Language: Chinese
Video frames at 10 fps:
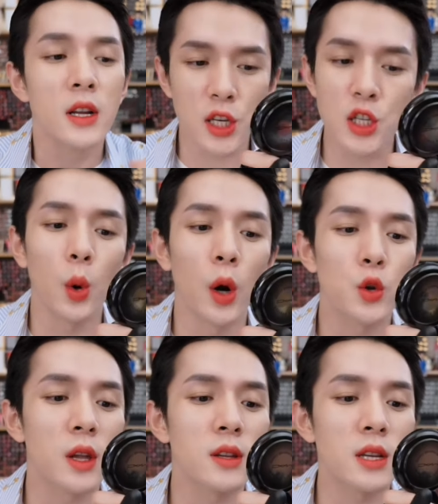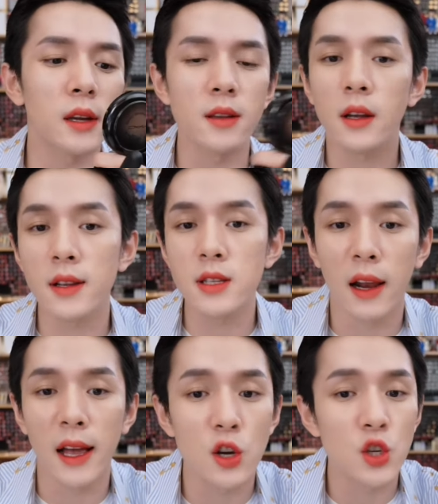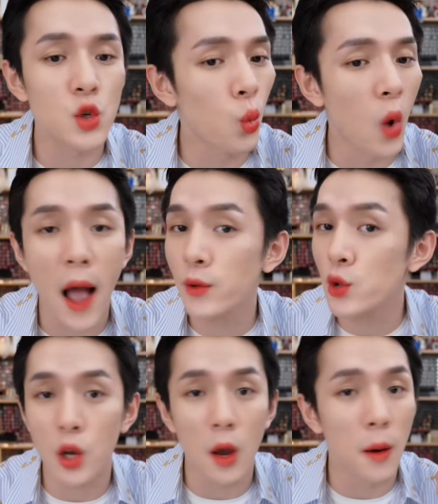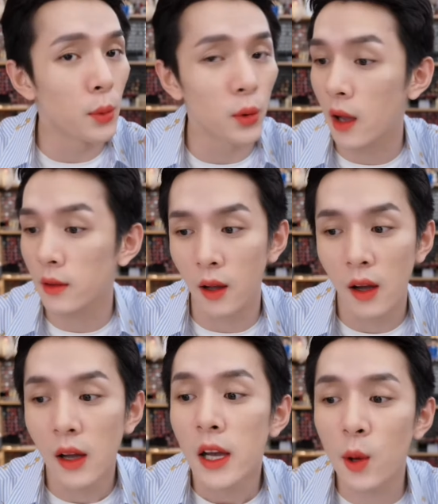其实我觉得这个颜色跟小辣椒是完全不一样的，